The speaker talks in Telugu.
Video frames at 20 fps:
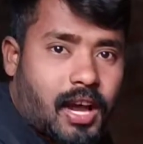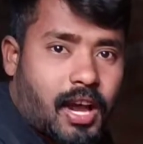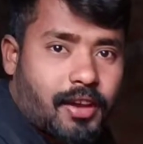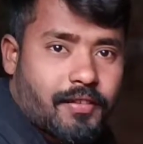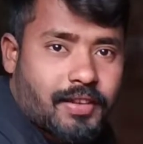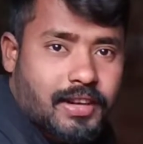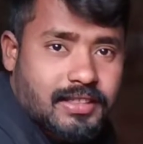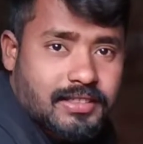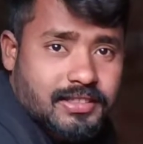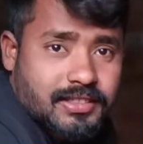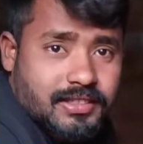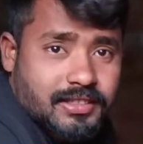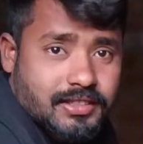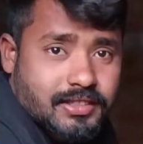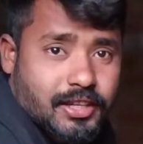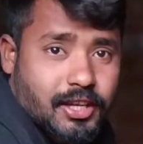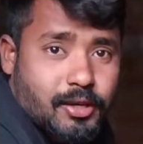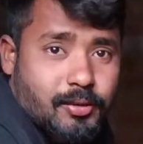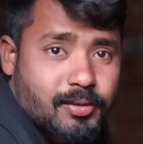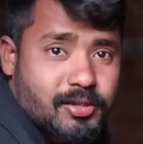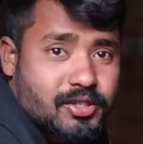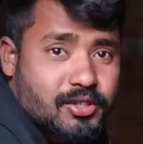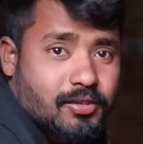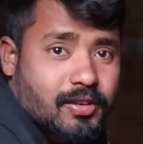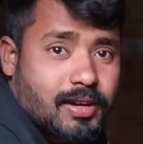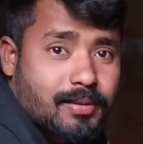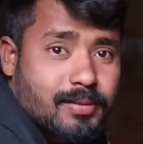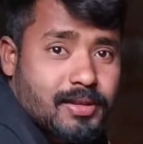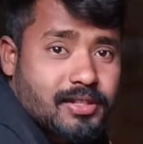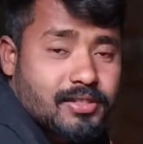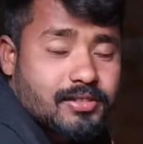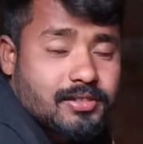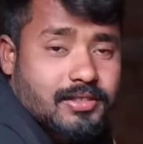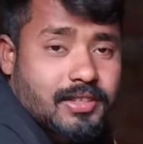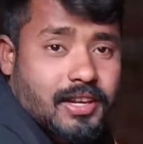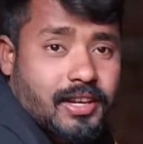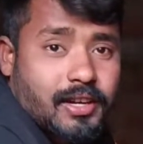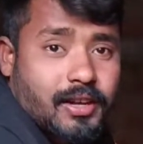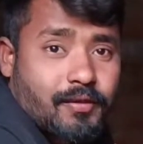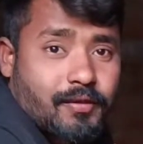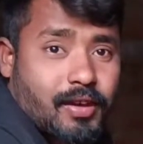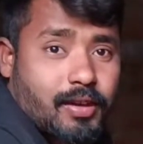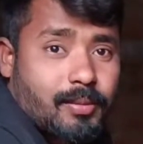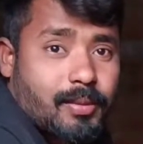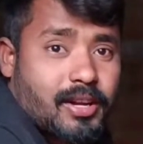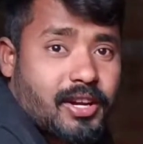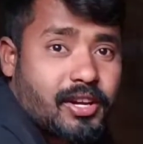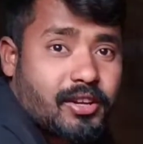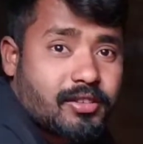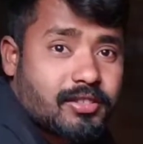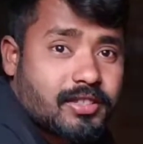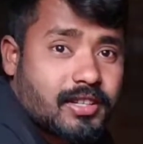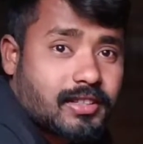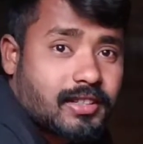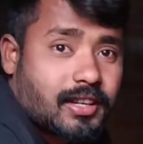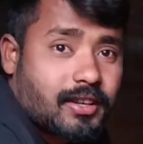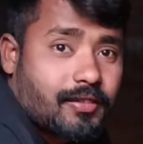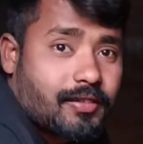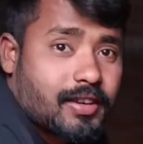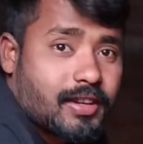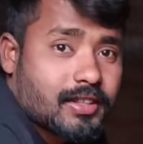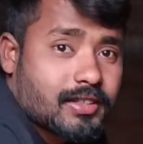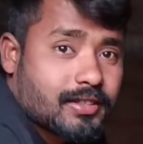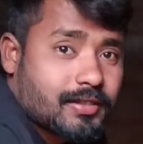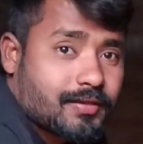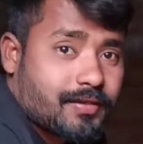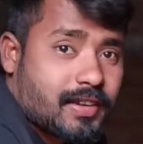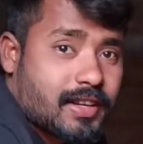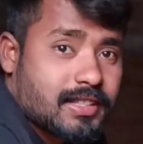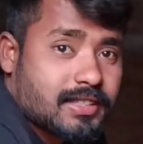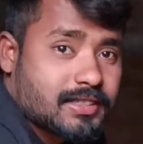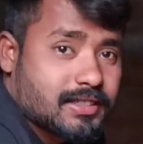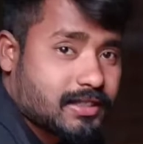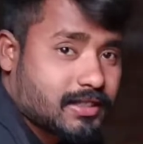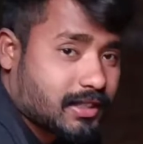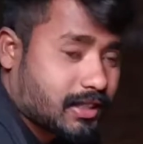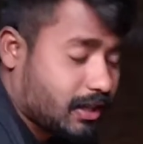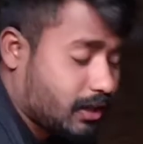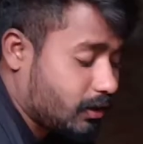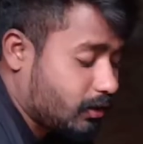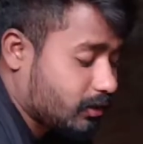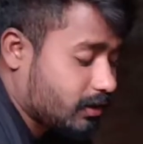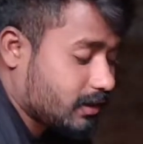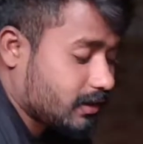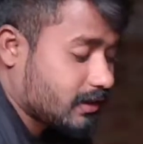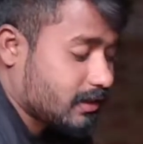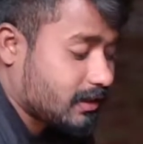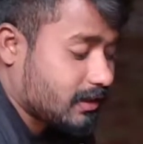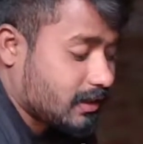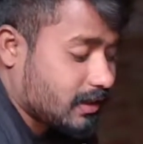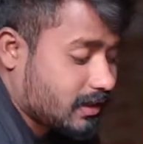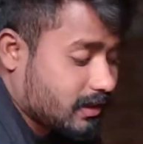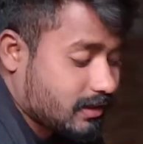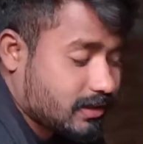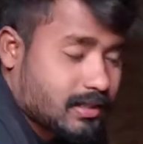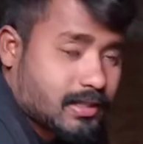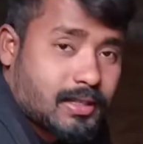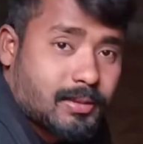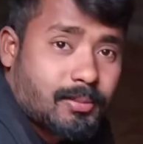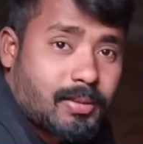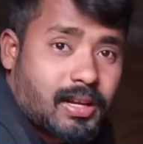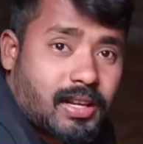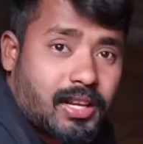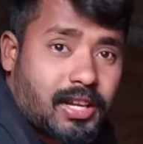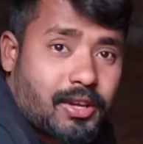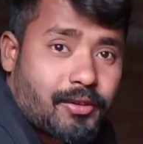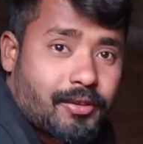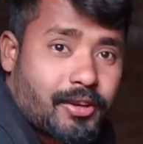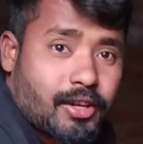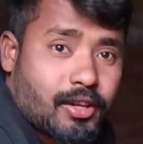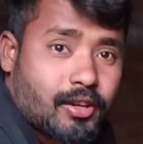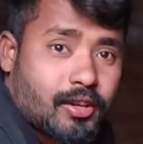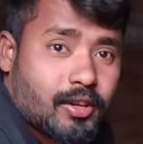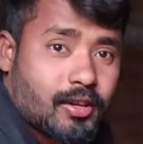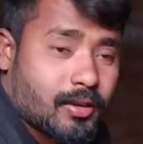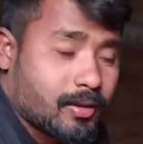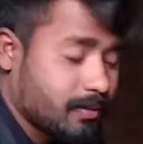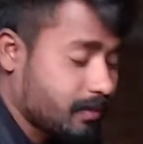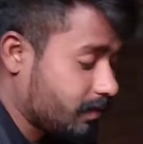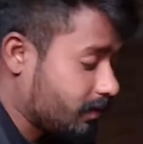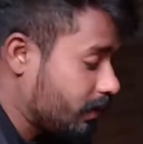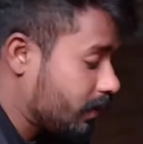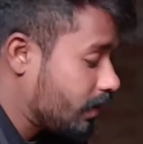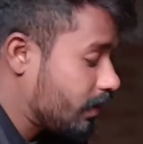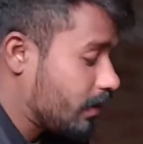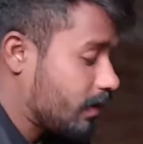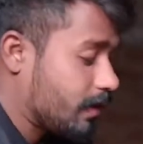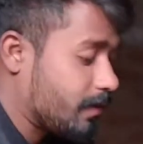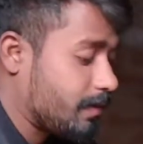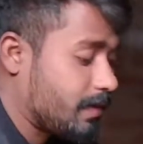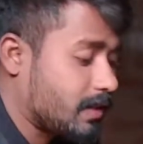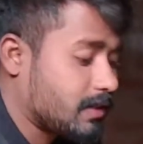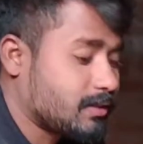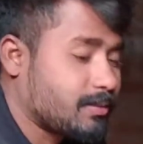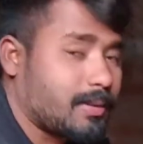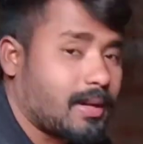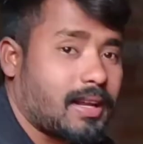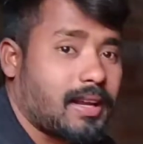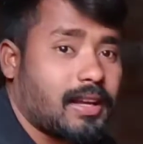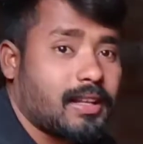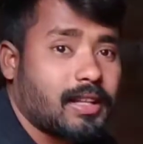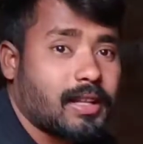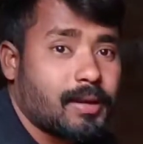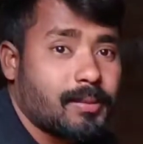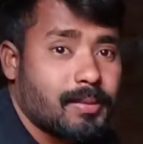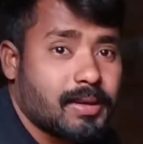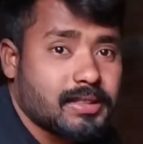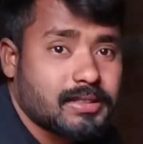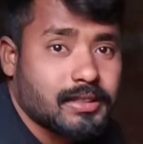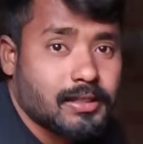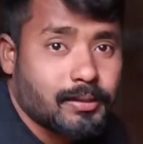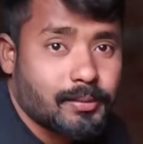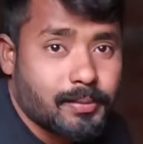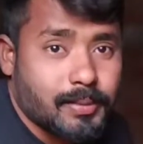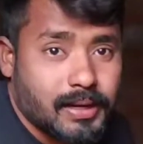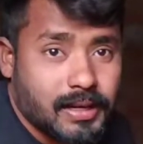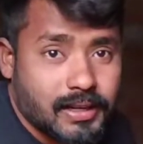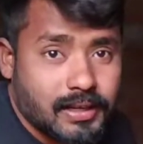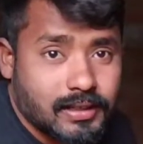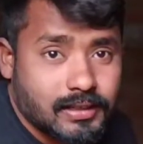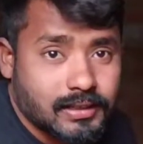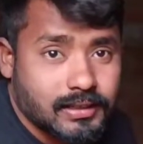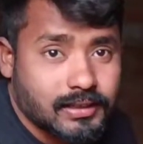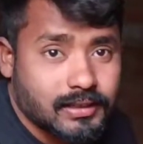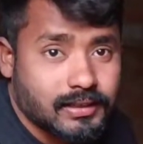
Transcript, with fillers: హాయ్ ఫ్రెండ్స్ నేను మీ శివ మీరు చూసిన ఎన్ఎం ఫార్మర్ టూ జెత్తర్ వీడియోస్ ఫ్రెండ్స్ ఈరోజు చేసి మనకి ఈ వీడియోలో ఫ్రెండ్స్ మనకైతే మిక్స్డ్ బ్రీడ్